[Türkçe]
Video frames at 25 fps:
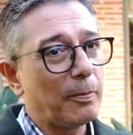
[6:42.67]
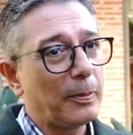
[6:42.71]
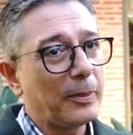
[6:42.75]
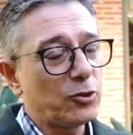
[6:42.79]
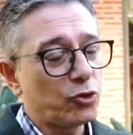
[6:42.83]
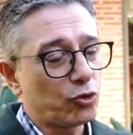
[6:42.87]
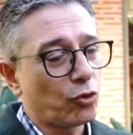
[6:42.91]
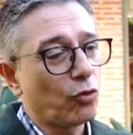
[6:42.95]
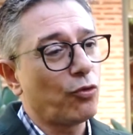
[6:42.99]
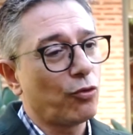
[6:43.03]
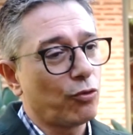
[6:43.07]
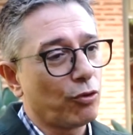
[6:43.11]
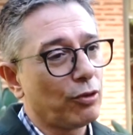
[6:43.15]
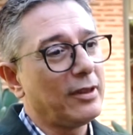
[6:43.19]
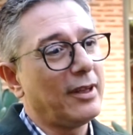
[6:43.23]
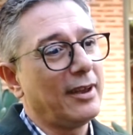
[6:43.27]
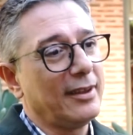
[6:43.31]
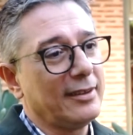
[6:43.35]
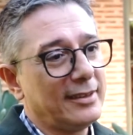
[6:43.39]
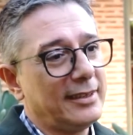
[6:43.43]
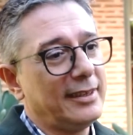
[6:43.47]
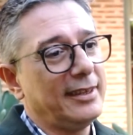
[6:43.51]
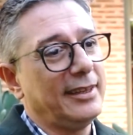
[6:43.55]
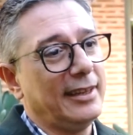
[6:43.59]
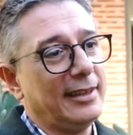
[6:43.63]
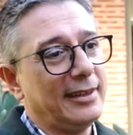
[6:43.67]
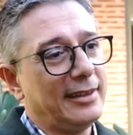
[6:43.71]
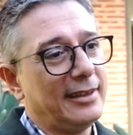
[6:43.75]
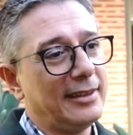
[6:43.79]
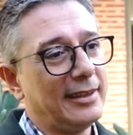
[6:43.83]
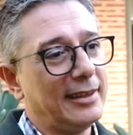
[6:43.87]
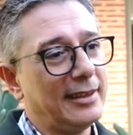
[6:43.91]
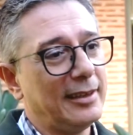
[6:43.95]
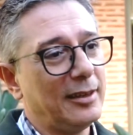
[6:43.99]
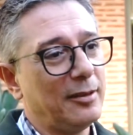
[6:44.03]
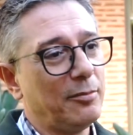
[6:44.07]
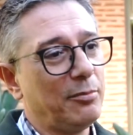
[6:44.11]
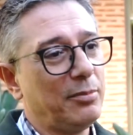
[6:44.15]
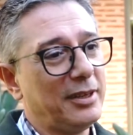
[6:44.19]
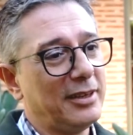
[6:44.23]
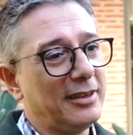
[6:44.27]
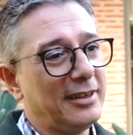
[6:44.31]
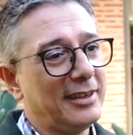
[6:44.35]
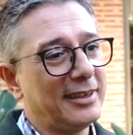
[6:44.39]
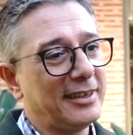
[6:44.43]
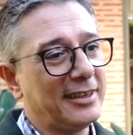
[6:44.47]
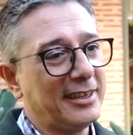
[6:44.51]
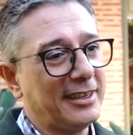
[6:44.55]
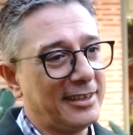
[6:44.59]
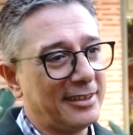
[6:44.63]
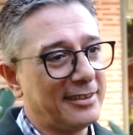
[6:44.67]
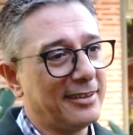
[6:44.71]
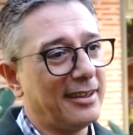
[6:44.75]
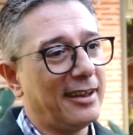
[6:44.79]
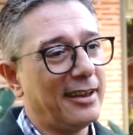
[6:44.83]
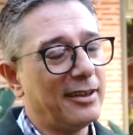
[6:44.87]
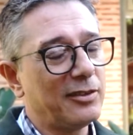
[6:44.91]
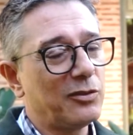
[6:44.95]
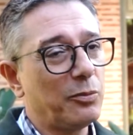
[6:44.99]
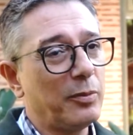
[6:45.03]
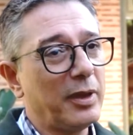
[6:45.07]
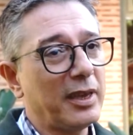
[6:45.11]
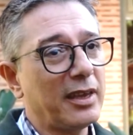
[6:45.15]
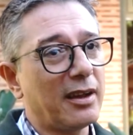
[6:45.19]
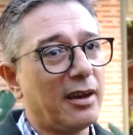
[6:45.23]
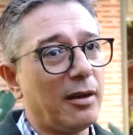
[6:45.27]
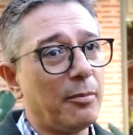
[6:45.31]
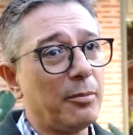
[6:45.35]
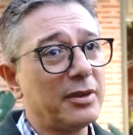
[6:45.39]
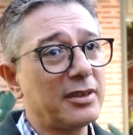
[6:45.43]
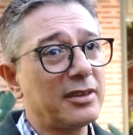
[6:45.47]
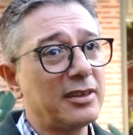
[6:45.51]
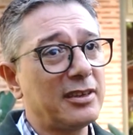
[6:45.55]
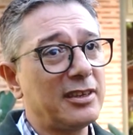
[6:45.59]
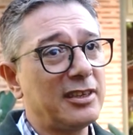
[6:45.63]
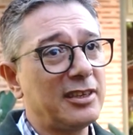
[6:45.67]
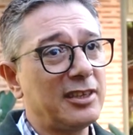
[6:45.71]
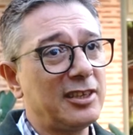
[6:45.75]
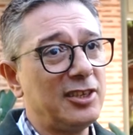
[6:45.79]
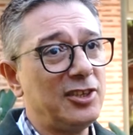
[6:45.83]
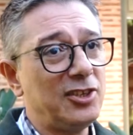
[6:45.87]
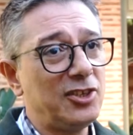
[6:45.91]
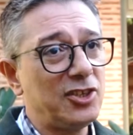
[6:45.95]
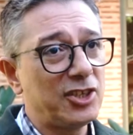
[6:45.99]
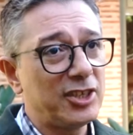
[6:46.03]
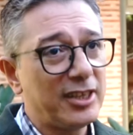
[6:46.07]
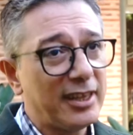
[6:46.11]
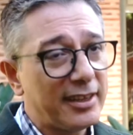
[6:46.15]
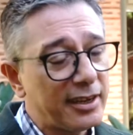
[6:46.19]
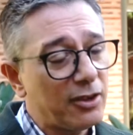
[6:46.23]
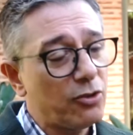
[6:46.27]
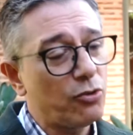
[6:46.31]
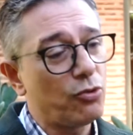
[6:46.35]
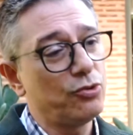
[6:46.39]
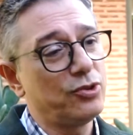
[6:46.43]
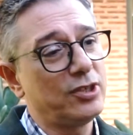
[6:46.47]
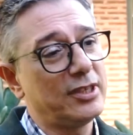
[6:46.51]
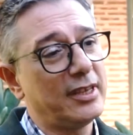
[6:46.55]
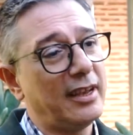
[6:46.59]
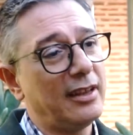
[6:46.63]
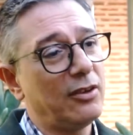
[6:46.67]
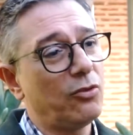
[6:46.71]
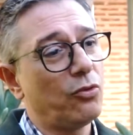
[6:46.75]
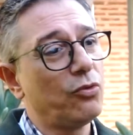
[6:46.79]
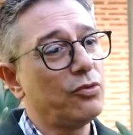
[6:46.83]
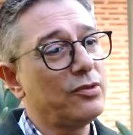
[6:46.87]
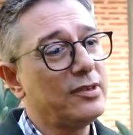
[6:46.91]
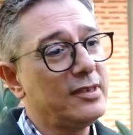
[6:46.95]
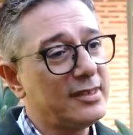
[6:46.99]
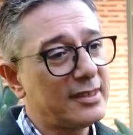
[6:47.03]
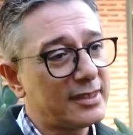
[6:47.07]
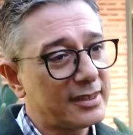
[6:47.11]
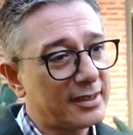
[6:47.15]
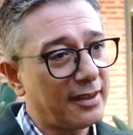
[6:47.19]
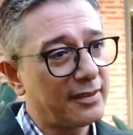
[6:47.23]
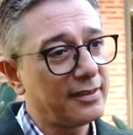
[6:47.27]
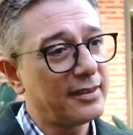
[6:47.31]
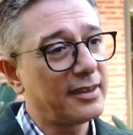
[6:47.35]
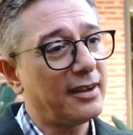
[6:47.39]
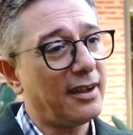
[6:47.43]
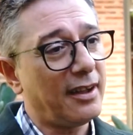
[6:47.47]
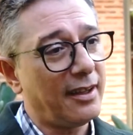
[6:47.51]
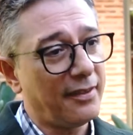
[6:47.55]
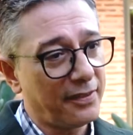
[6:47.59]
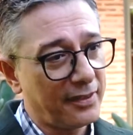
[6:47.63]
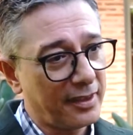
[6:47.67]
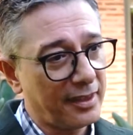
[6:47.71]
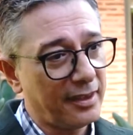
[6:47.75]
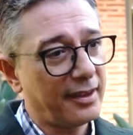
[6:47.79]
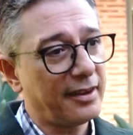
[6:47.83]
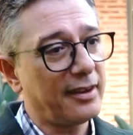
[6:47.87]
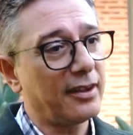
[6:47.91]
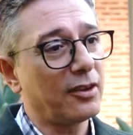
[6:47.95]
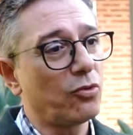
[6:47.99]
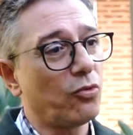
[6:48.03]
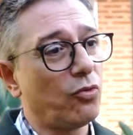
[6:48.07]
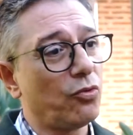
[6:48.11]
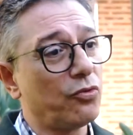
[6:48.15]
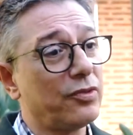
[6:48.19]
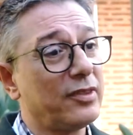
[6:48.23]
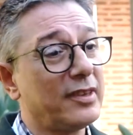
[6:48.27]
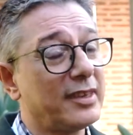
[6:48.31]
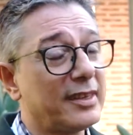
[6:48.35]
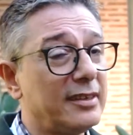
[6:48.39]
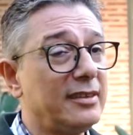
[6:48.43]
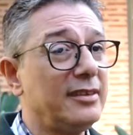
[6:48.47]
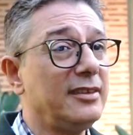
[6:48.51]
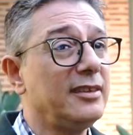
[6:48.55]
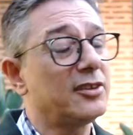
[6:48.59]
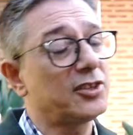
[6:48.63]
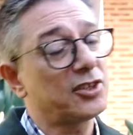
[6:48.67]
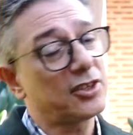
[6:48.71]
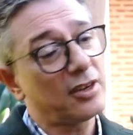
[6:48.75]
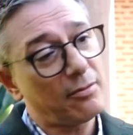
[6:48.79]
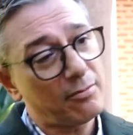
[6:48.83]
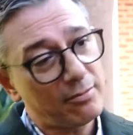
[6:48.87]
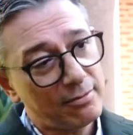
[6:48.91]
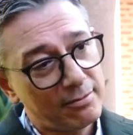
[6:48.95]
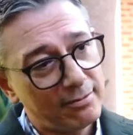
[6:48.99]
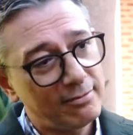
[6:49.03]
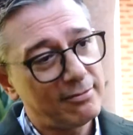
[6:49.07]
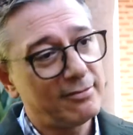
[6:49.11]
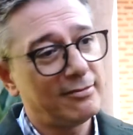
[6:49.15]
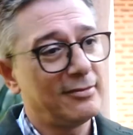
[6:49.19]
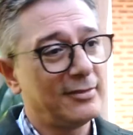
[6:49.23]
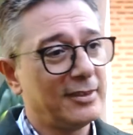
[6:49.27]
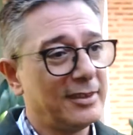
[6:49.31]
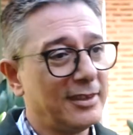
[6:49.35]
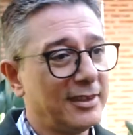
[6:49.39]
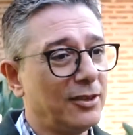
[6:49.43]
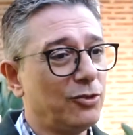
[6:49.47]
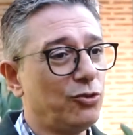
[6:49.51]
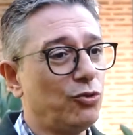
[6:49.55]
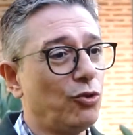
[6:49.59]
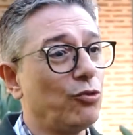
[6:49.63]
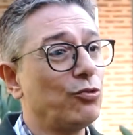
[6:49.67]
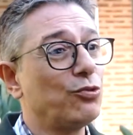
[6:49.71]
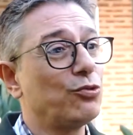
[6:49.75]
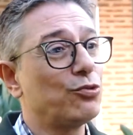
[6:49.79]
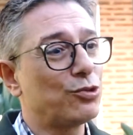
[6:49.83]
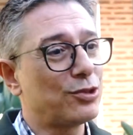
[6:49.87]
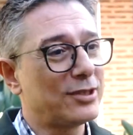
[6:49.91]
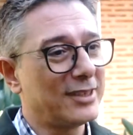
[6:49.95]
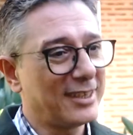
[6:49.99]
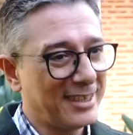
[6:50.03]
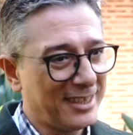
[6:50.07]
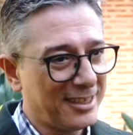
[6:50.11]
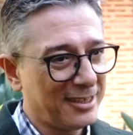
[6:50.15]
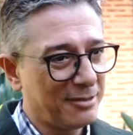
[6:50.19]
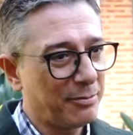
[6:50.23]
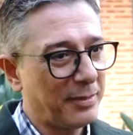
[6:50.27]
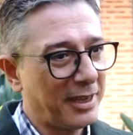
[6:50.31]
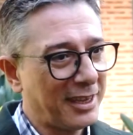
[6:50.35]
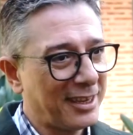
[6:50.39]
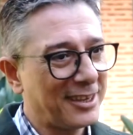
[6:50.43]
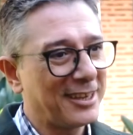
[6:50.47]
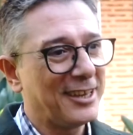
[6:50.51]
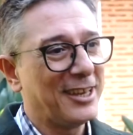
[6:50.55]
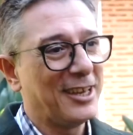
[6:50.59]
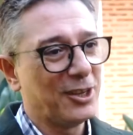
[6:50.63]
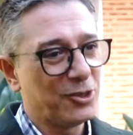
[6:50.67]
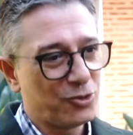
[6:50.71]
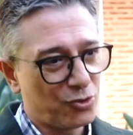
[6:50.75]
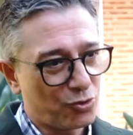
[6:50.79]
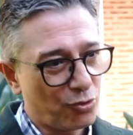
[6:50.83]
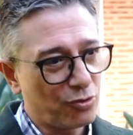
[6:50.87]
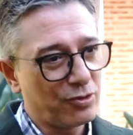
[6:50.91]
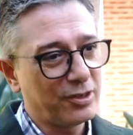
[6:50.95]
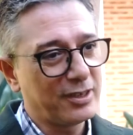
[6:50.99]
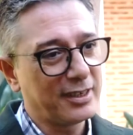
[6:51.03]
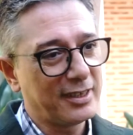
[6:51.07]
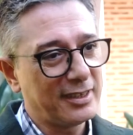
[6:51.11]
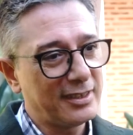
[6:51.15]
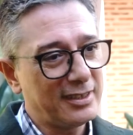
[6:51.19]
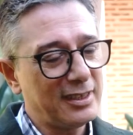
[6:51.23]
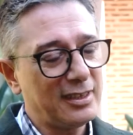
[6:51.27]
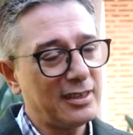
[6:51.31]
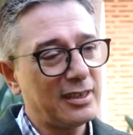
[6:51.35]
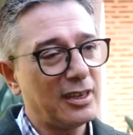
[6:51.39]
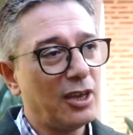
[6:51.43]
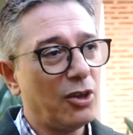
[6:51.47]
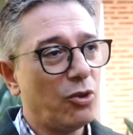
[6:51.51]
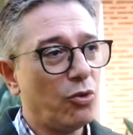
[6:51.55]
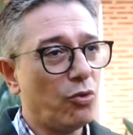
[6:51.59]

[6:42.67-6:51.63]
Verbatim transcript: çok kolay değil e, birilerini ikna etmek ama kişilere özel o insanları anlayarak onların yaşam döngüsüne girmek çok kritik.